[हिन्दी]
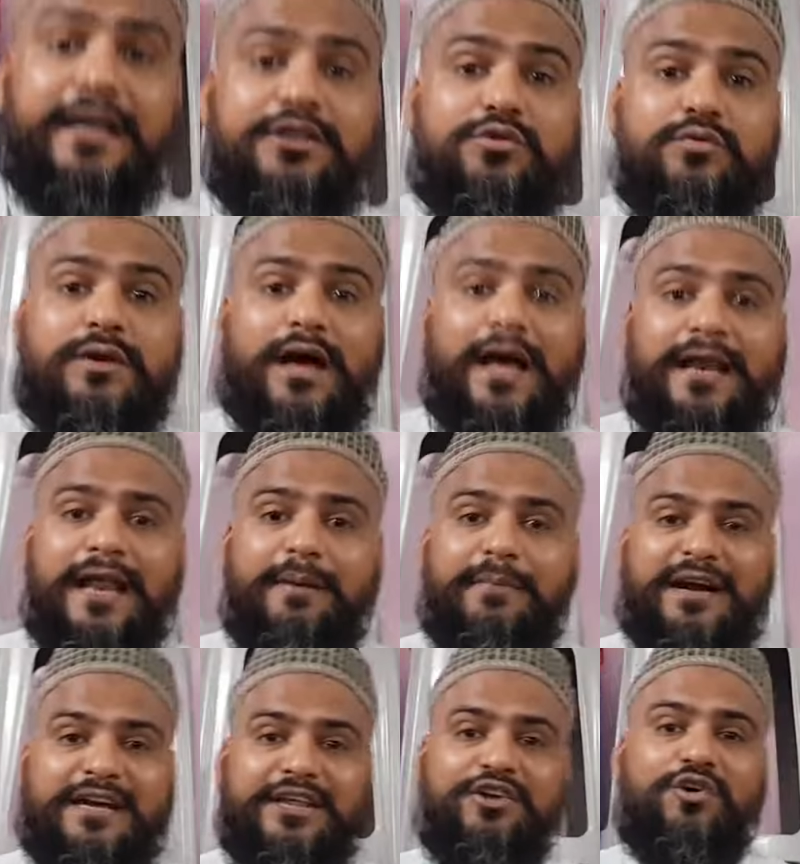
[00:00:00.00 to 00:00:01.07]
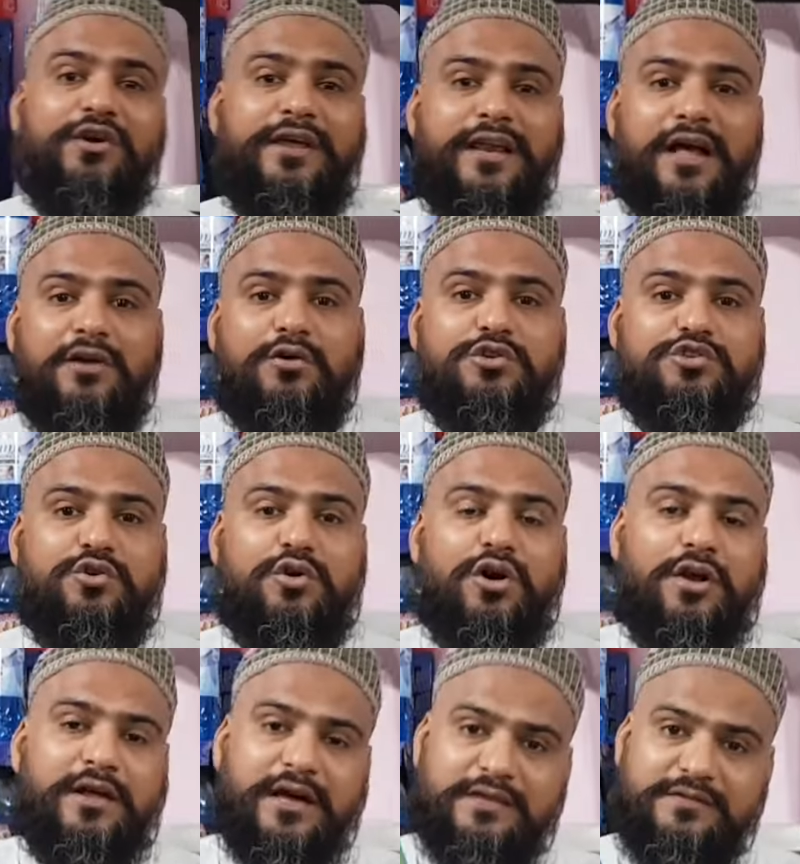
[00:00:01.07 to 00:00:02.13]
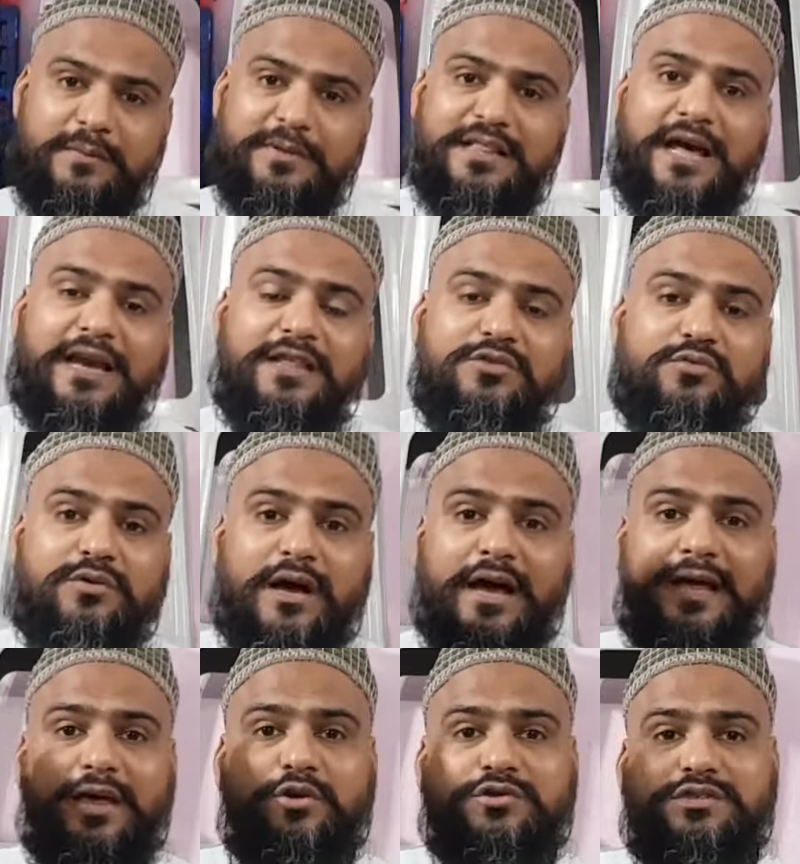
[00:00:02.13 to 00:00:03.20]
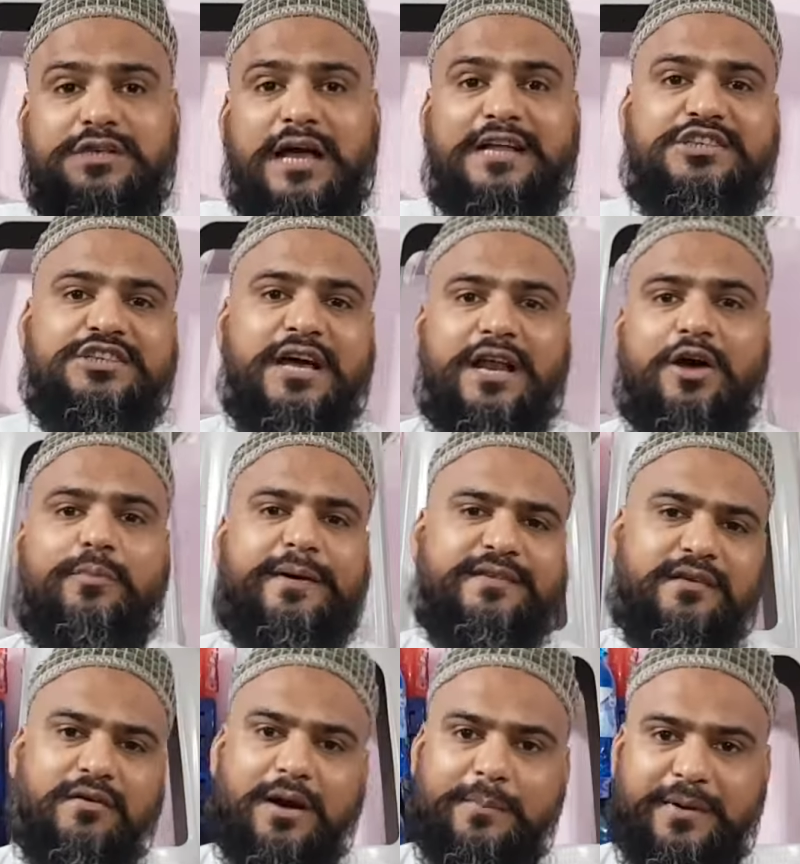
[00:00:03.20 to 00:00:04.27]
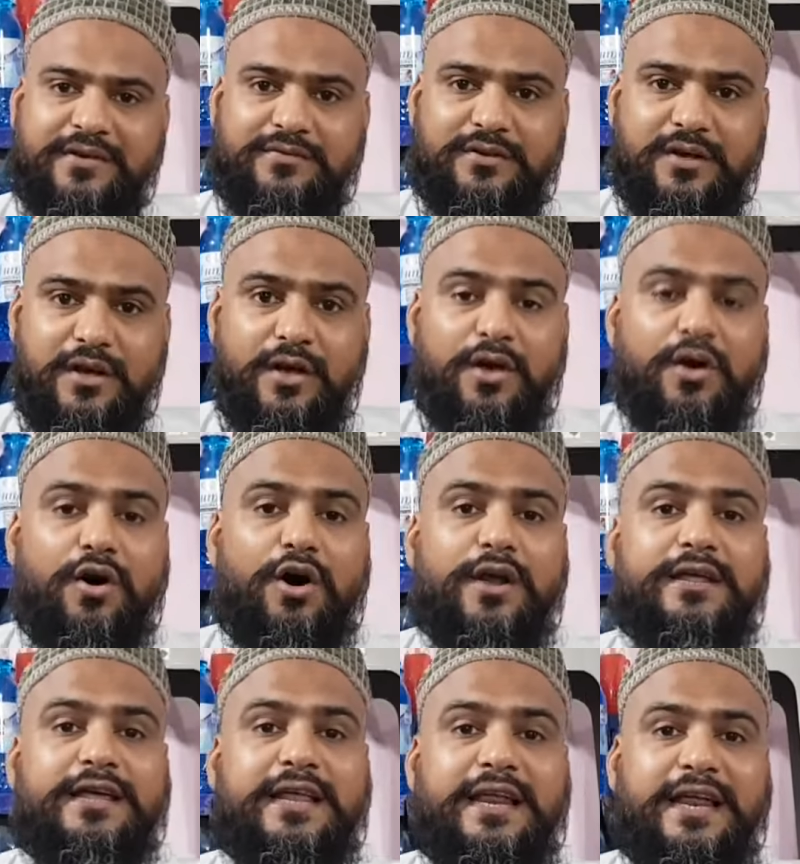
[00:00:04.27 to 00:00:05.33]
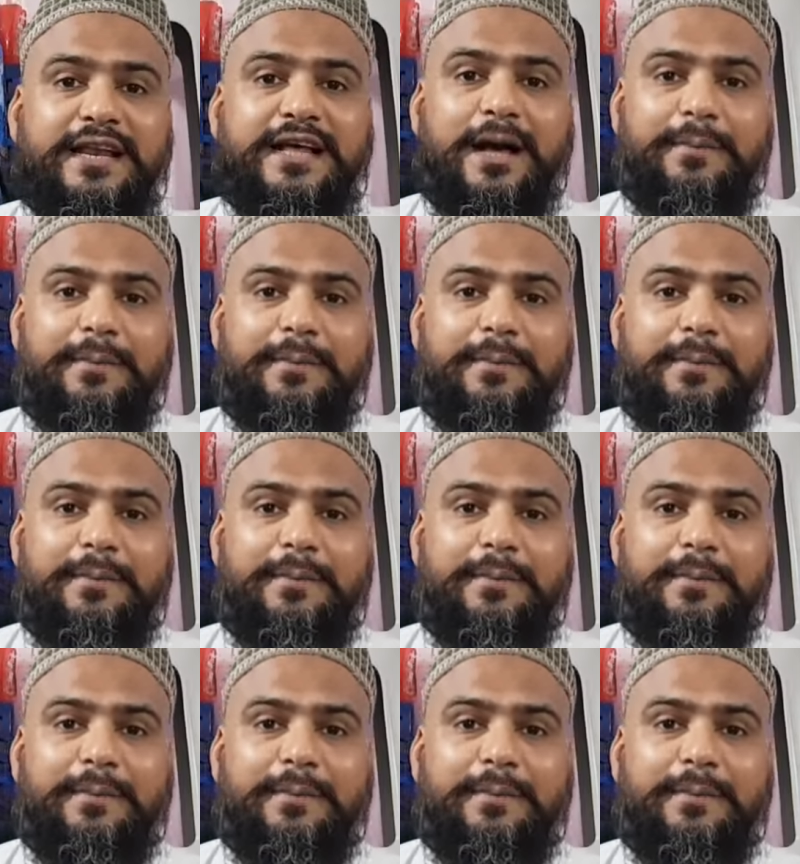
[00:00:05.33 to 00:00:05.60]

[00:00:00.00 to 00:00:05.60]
तो तो दूंगा ना मट्टी होगी ना कुछ होगा और जिम्मेदारी दूंगा कि उससे अच्छा ना हो पैसा वापस और ग्रीन का